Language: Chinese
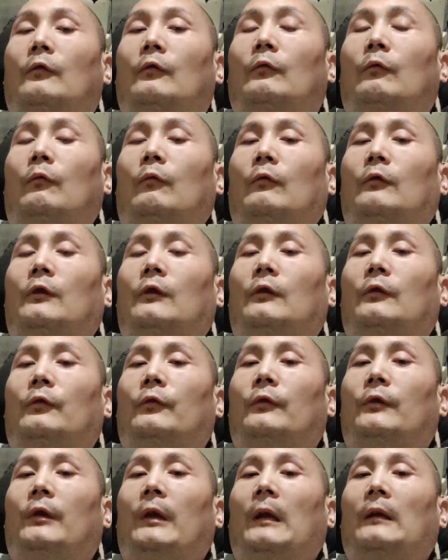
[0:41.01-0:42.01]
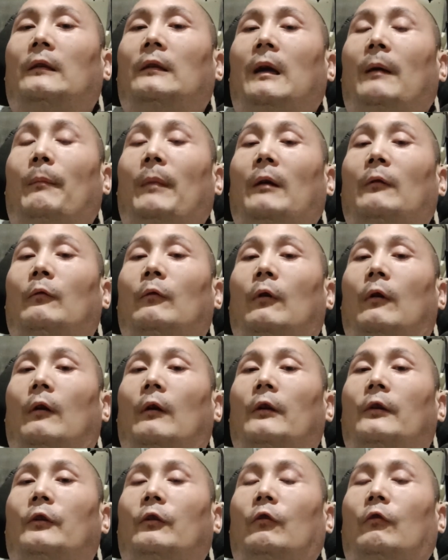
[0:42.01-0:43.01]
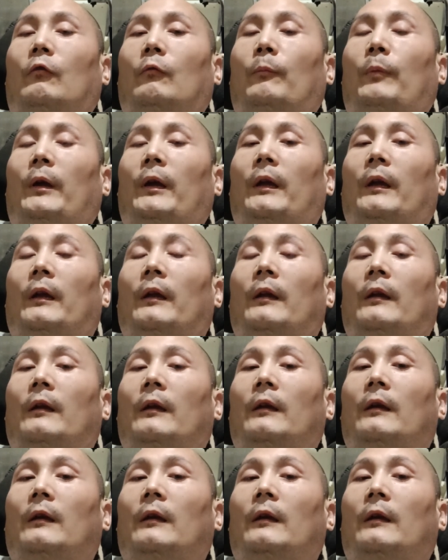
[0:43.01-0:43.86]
独自去医院大半路又被